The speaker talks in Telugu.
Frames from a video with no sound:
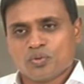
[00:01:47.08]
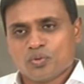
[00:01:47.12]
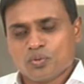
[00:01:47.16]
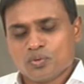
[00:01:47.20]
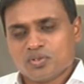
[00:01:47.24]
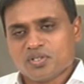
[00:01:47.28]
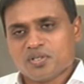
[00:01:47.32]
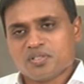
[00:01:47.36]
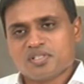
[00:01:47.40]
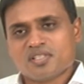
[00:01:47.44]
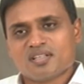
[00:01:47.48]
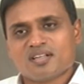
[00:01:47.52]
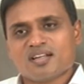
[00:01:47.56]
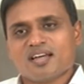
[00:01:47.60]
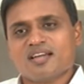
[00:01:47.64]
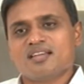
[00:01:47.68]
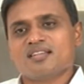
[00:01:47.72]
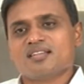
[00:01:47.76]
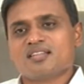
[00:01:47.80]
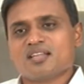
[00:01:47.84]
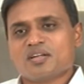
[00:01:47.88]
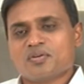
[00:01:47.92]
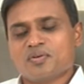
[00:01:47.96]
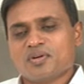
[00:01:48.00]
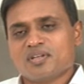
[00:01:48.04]
టూ థౌజండ్ నైన్
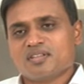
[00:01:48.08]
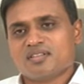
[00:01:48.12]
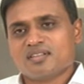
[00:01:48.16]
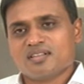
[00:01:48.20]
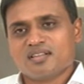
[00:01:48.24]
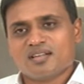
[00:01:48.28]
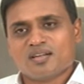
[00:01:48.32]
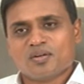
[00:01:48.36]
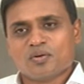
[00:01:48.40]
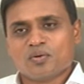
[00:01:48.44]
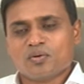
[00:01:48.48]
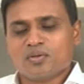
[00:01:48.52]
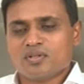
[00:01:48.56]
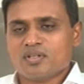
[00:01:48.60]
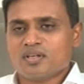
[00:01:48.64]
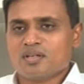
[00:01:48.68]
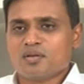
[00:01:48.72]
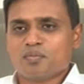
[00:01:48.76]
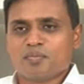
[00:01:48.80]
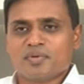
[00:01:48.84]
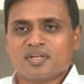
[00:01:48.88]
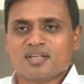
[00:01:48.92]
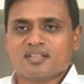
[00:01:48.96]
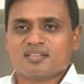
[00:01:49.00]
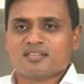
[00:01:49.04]
తర్వాత ఇంకా
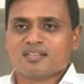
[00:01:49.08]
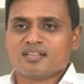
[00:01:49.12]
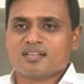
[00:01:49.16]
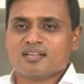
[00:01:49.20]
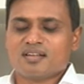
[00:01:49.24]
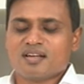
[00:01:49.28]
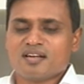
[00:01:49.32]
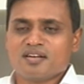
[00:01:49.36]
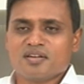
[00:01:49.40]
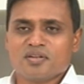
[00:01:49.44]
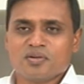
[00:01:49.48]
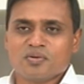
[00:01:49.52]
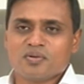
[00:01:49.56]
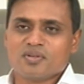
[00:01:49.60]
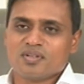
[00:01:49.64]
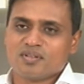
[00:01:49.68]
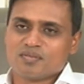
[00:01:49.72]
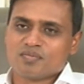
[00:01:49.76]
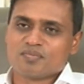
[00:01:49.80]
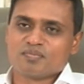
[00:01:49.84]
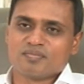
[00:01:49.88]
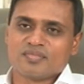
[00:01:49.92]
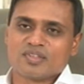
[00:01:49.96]
ఓదార్పు యాత్ర అన్నీ కూడా